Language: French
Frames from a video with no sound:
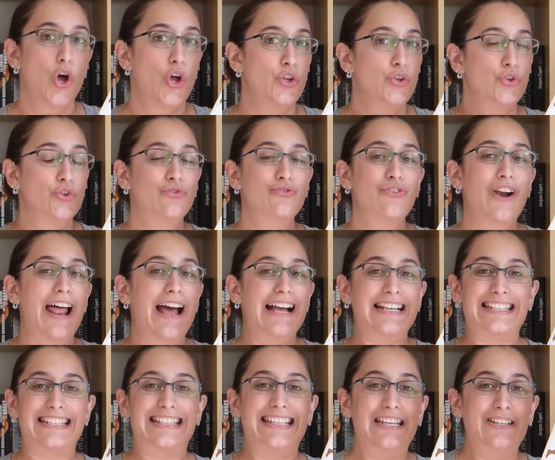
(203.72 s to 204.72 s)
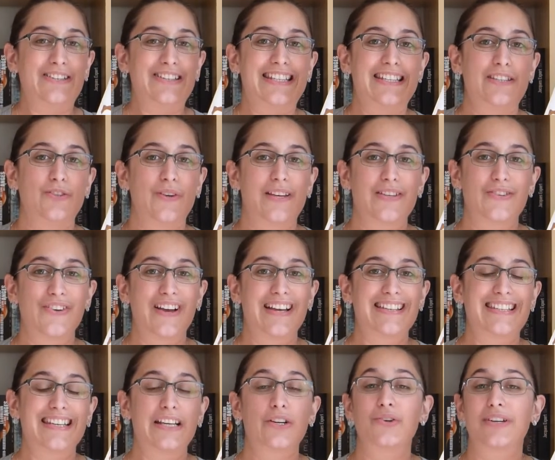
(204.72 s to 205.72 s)
Donc voilà, c'est une situation
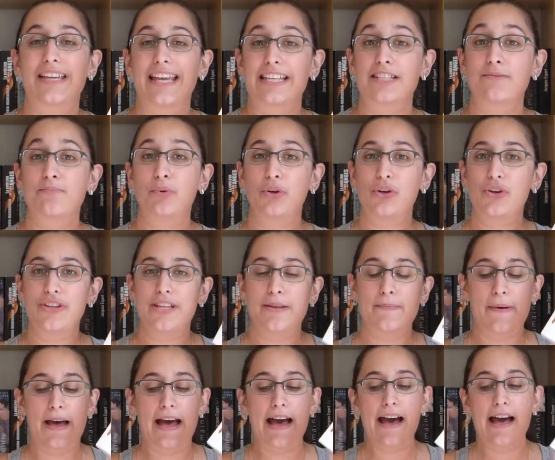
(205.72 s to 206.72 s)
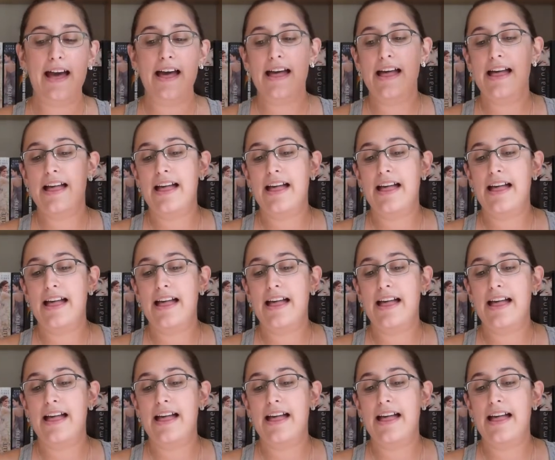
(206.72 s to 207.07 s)
assez cocasse pour le départ.